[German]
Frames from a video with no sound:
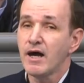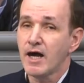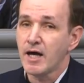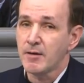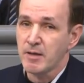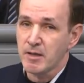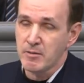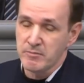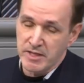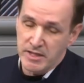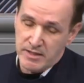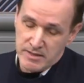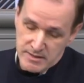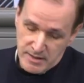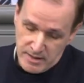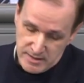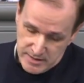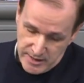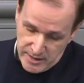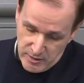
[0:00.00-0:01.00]
Aber
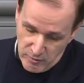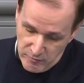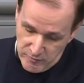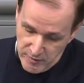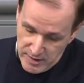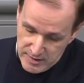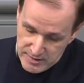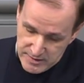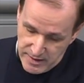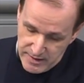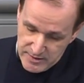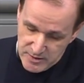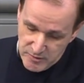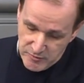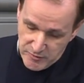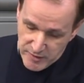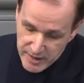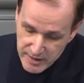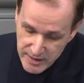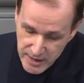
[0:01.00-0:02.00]
Minister Seehofer ist ein
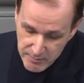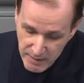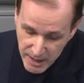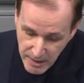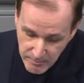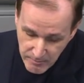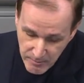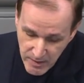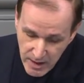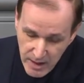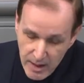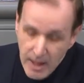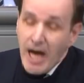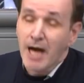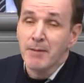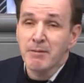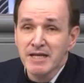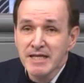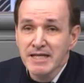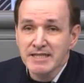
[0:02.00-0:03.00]
zufriedener Mann.
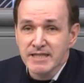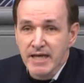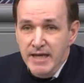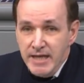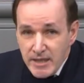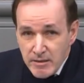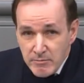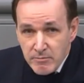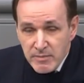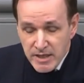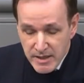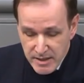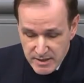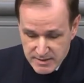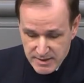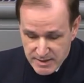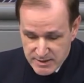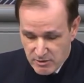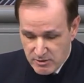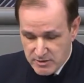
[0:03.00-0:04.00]
Aber nicht der
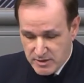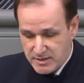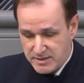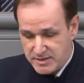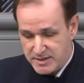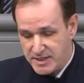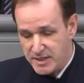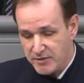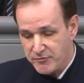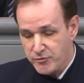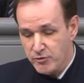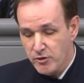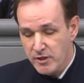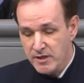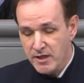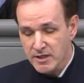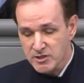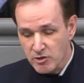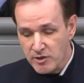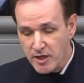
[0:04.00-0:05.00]
Innenminister soll sich sicher
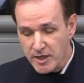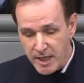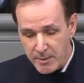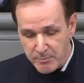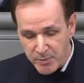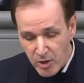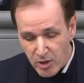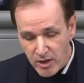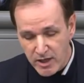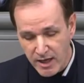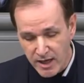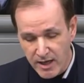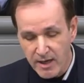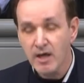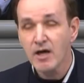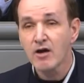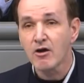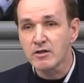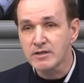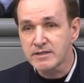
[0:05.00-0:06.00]
fühlen, sondern der Bürger.
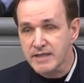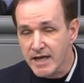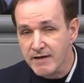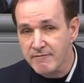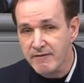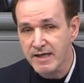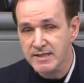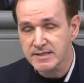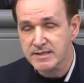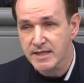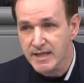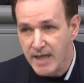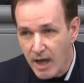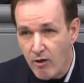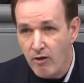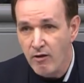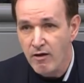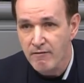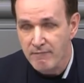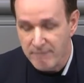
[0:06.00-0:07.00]
Und der weiß
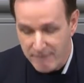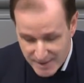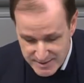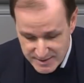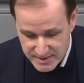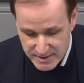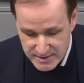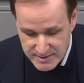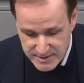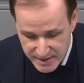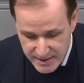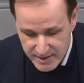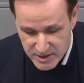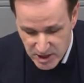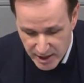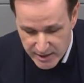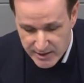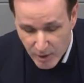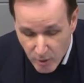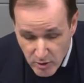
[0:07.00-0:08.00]
genau, was in seiner
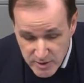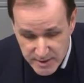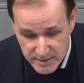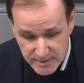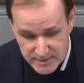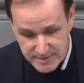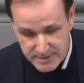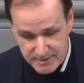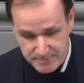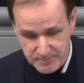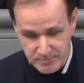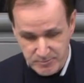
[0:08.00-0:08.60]
Stadt los ist.